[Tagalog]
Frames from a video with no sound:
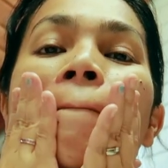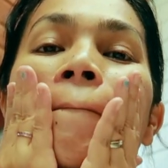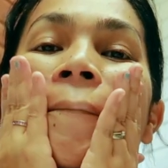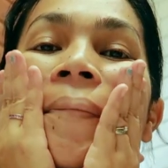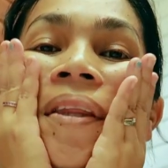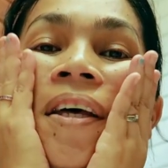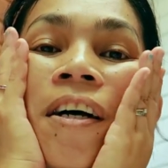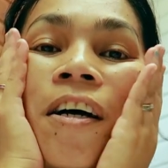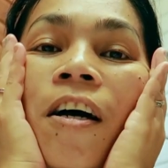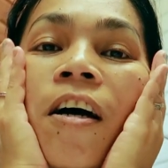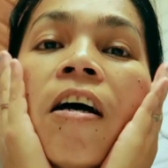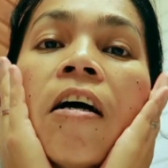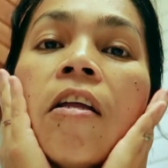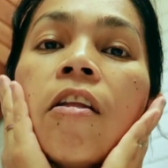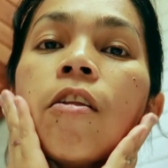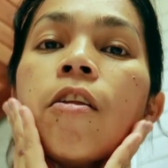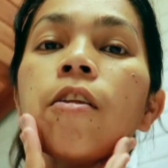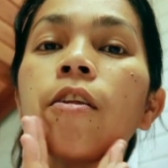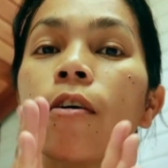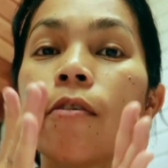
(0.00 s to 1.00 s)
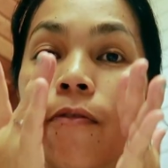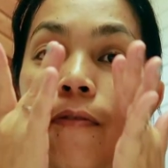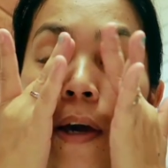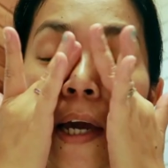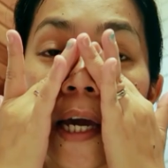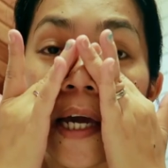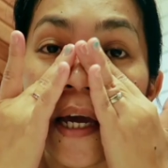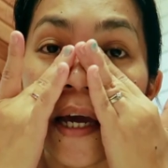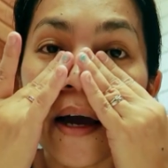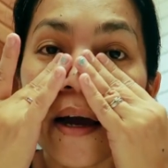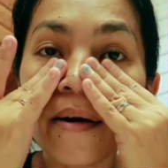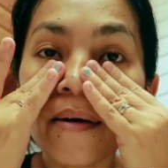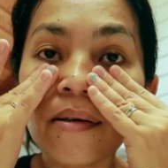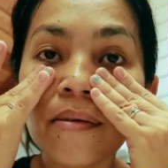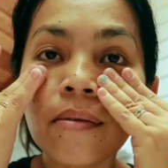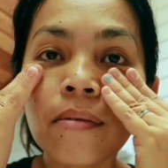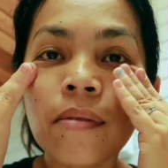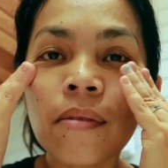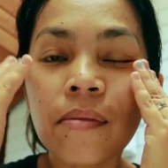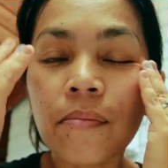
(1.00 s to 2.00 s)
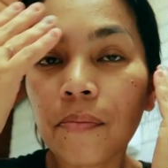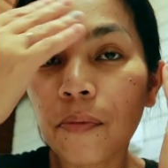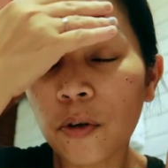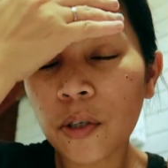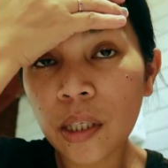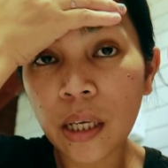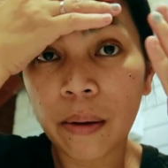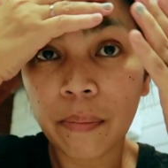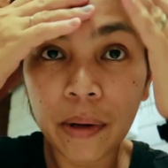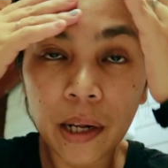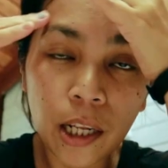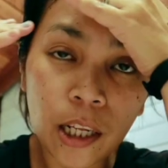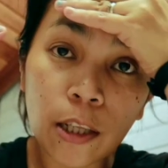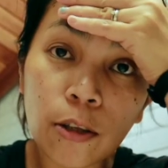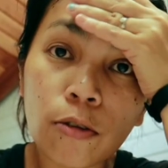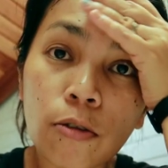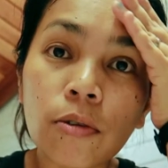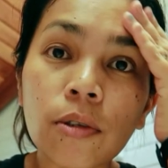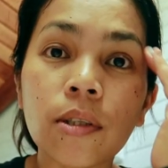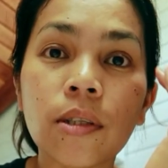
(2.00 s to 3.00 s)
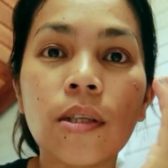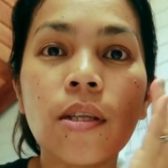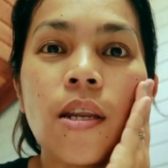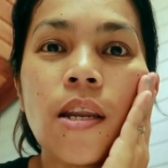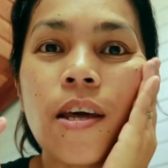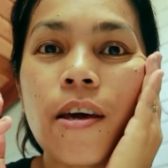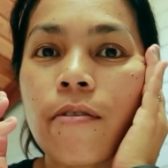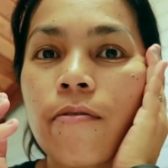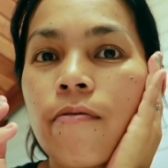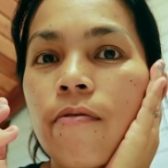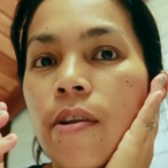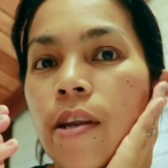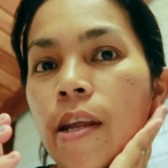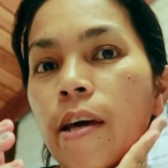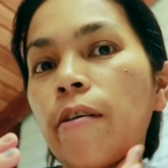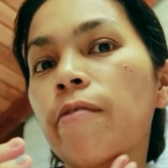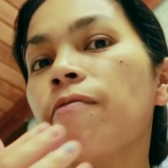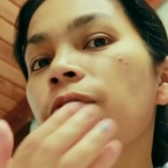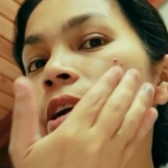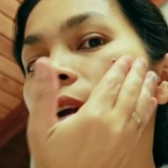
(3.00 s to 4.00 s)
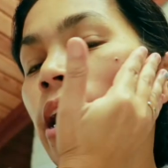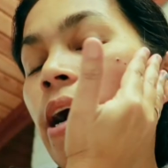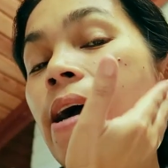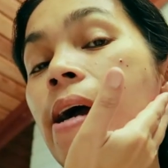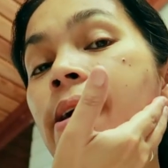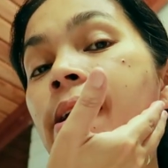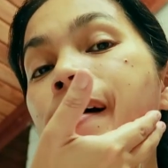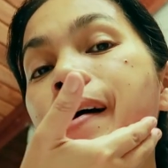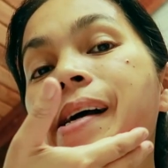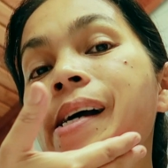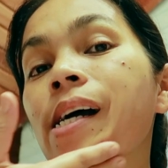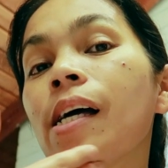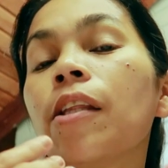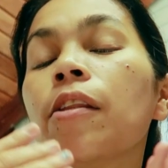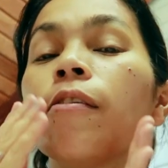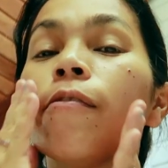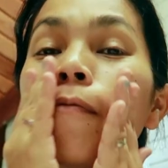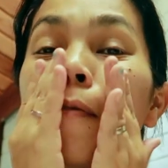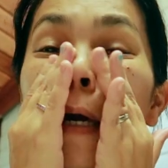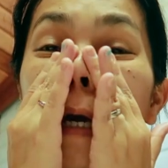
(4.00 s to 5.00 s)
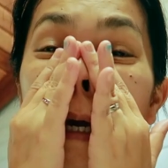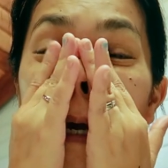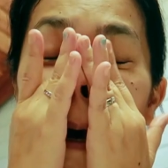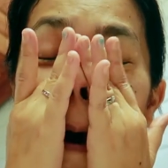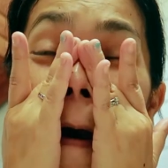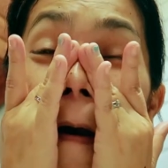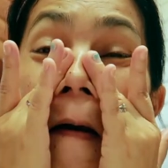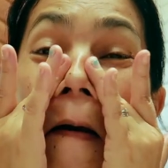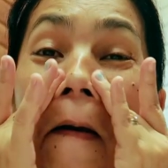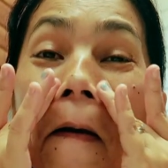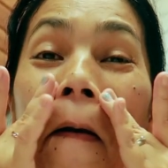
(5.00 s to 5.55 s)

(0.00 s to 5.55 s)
na Nivea. Pero sabi na nito Nivea Nivea.